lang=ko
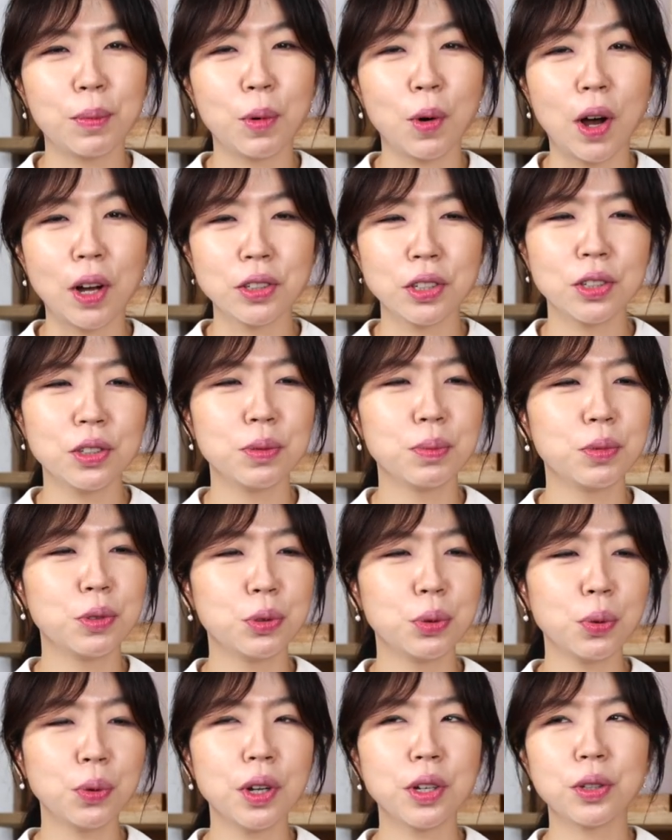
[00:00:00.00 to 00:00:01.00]
뭐 아시는
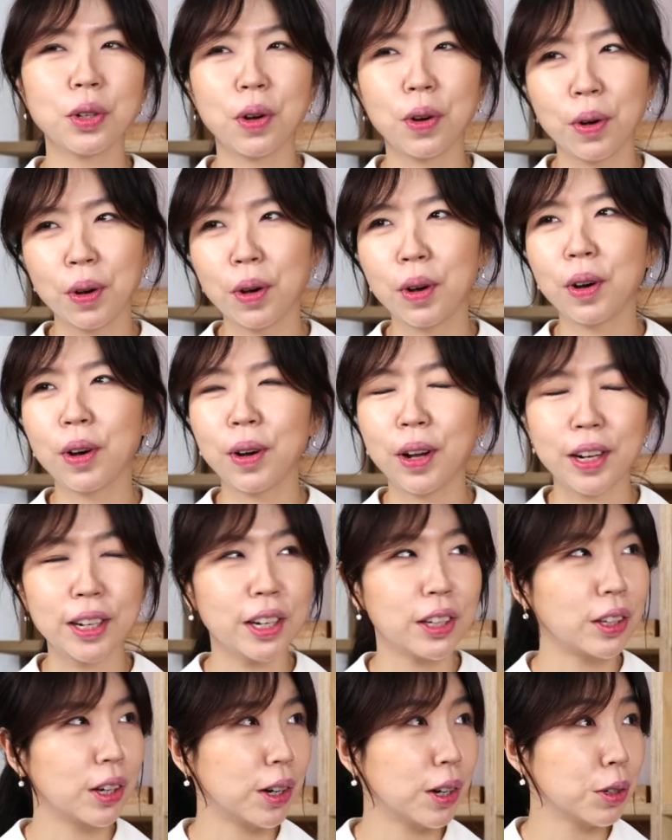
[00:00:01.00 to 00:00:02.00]
분 통해서
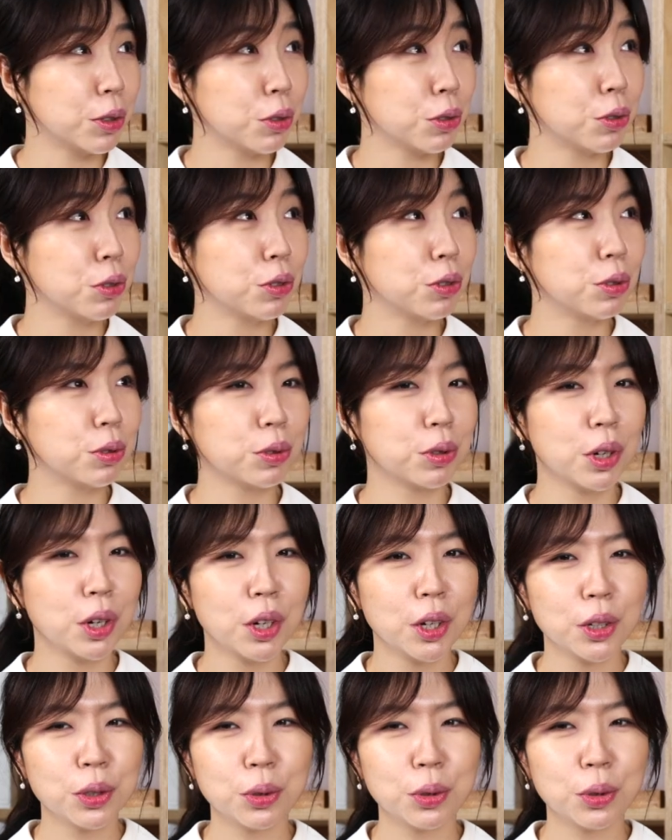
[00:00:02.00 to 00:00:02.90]
알게 돼가지고